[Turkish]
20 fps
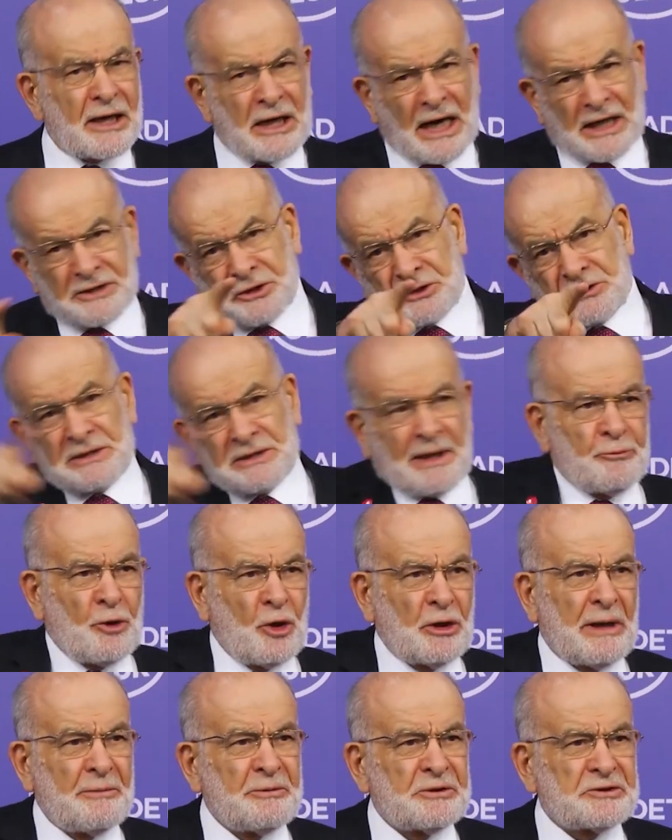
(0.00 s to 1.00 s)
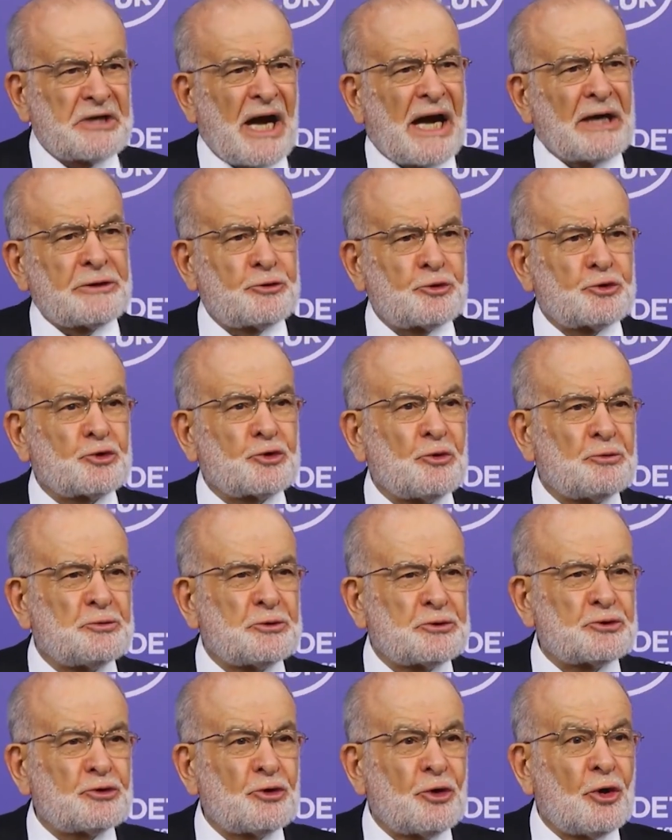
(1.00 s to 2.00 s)
karşısına böyle bir şart
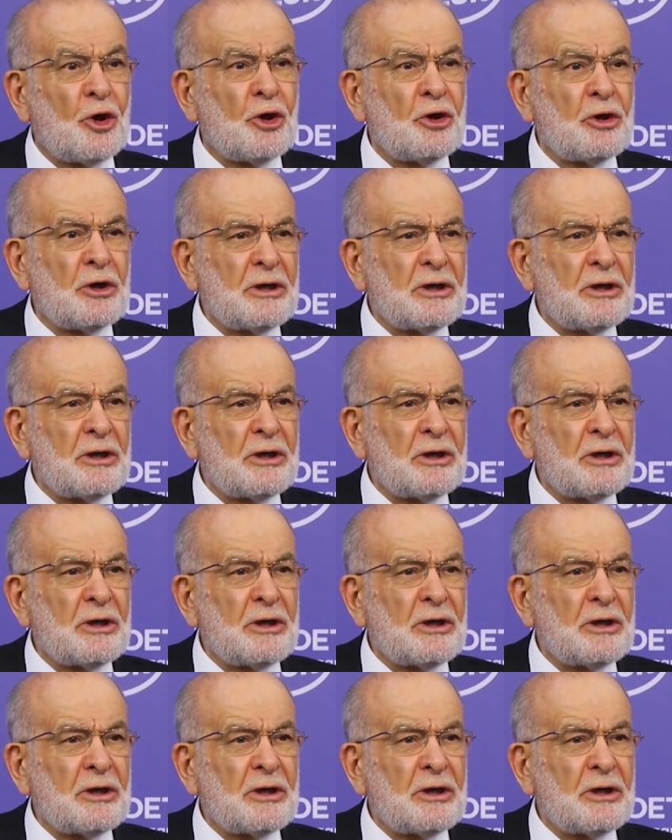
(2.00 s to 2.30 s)
düşülmüştü.